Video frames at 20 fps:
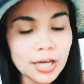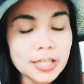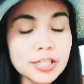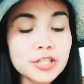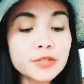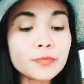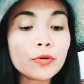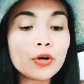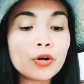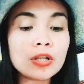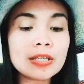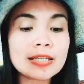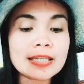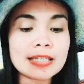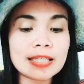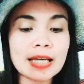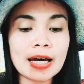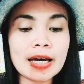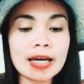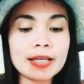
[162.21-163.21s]
A small
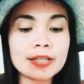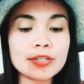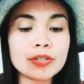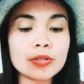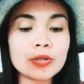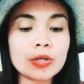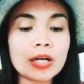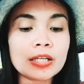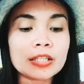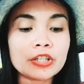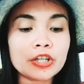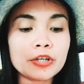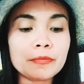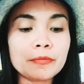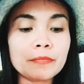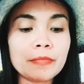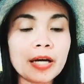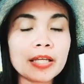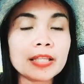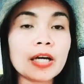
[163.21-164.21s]
size. So, ang
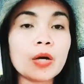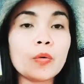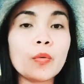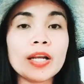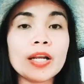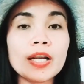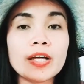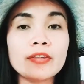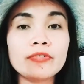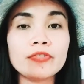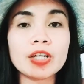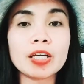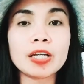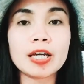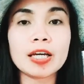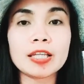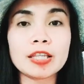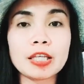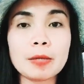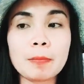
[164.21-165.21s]
termite ay
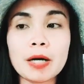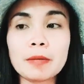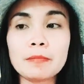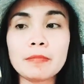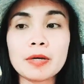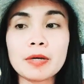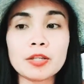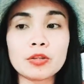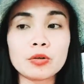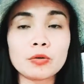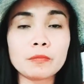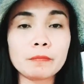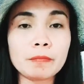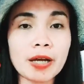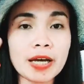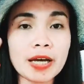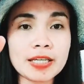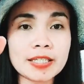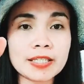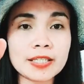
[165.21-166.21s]
185 itong
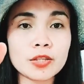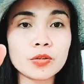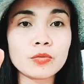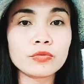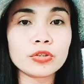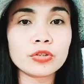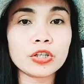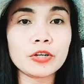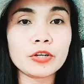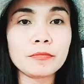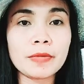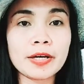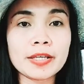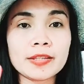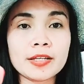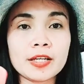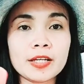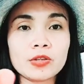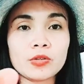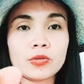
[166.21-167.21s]
price na tong
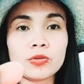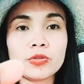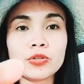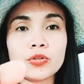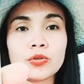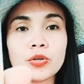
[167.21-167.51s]
termite na to.